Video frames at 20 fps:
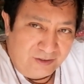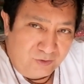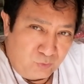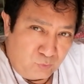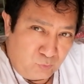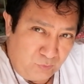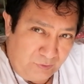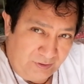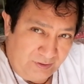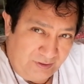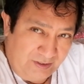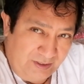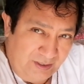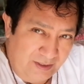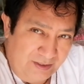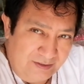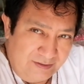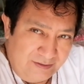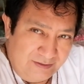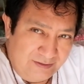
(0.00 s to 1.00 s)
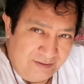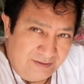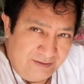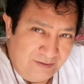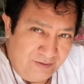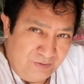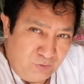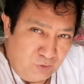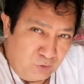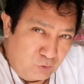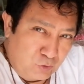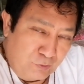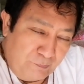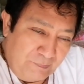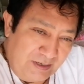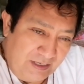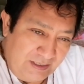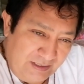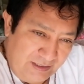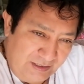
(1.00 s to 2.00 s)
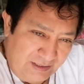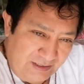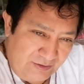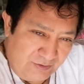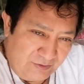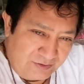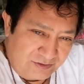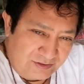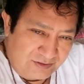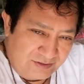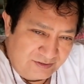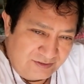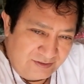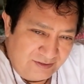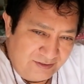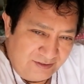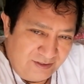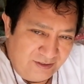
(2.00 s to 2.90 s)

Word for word: tu hija no toma líquidos.